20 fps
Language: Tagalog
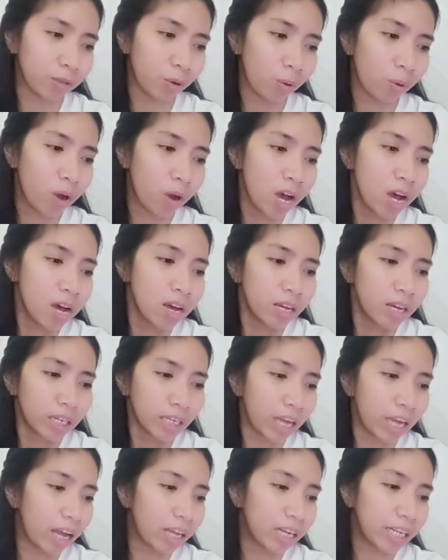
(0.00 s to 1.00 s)
So,
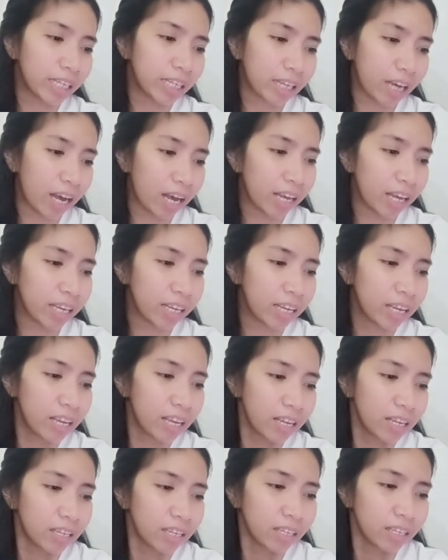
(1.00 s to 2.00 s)
galing kay
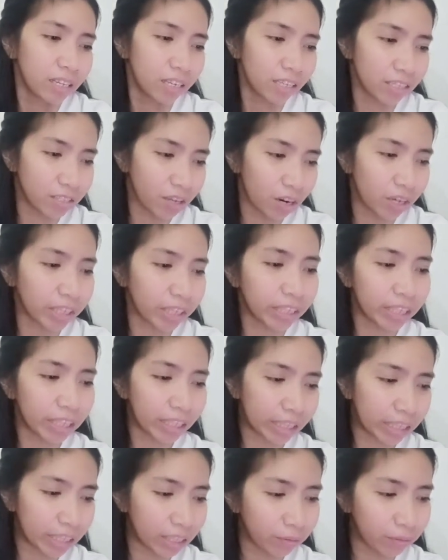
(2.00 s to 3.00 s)
Lazarte
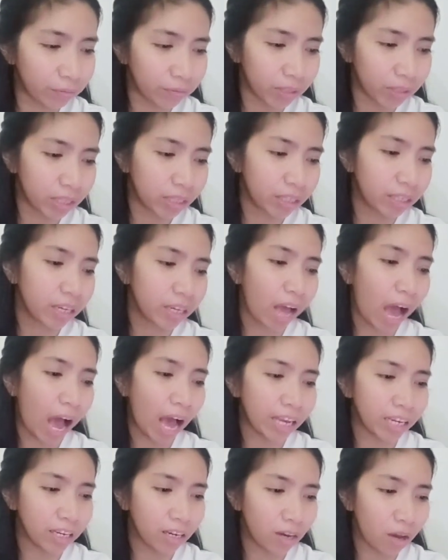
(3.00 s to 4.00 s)
TV,
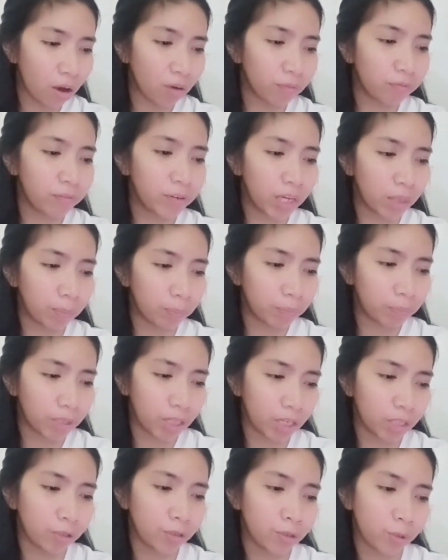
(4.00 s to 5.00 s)
I love lip
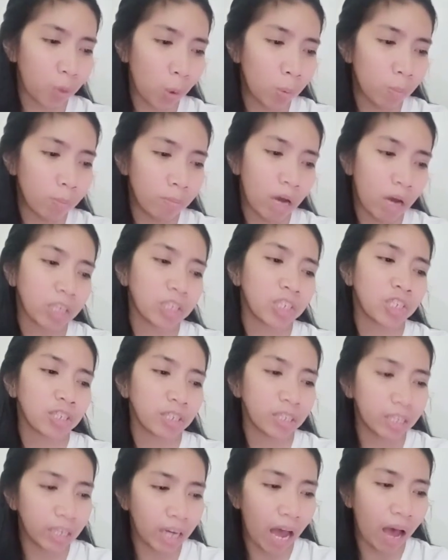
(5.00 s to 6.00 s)
tint so much.
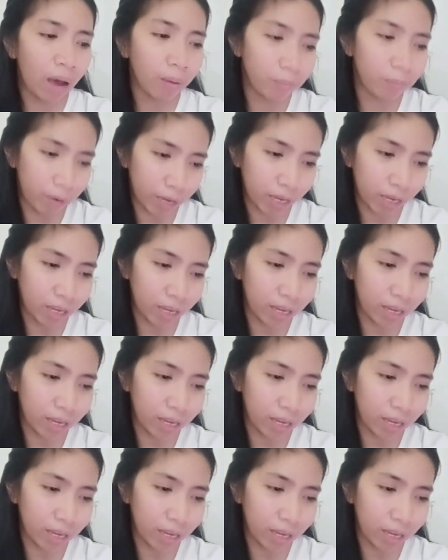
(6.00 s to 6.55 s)
Grabe.